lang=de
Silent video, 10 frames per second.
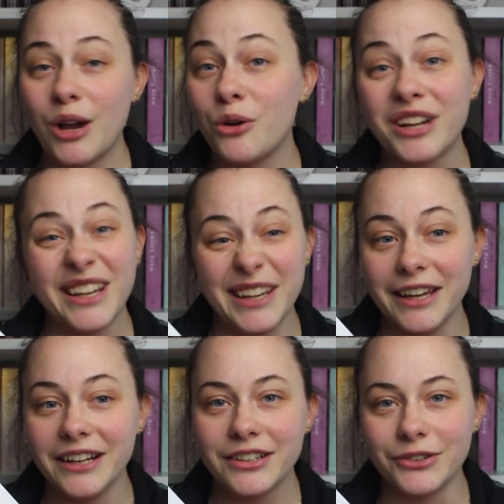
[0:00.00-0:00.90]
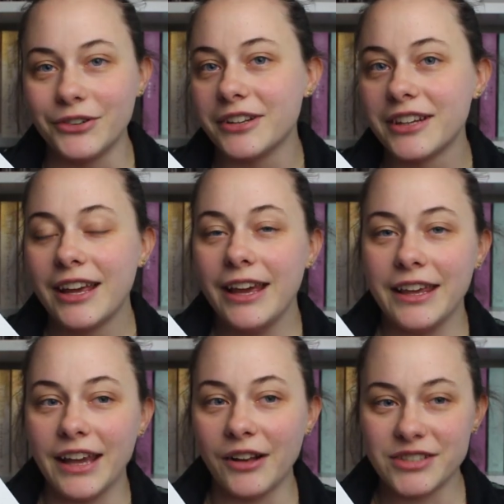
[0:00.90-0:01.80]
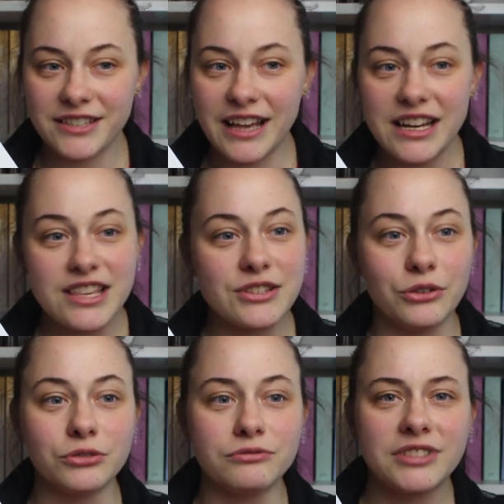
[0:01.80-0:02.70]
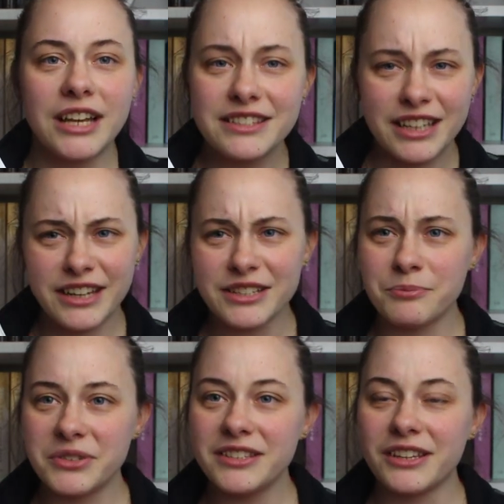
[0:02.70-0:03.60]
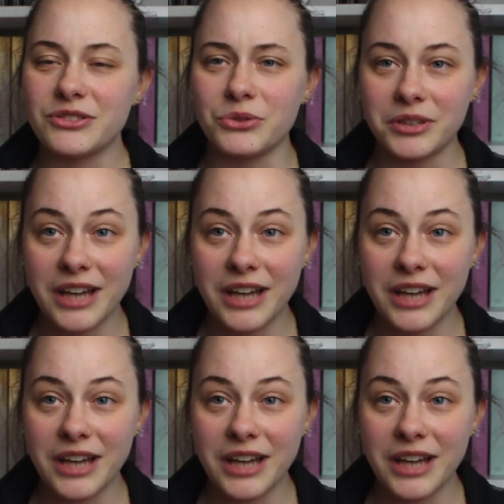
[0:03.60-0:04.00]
auch kein Geld und ja, es ist alles so ein ganz kleines bisschen so ein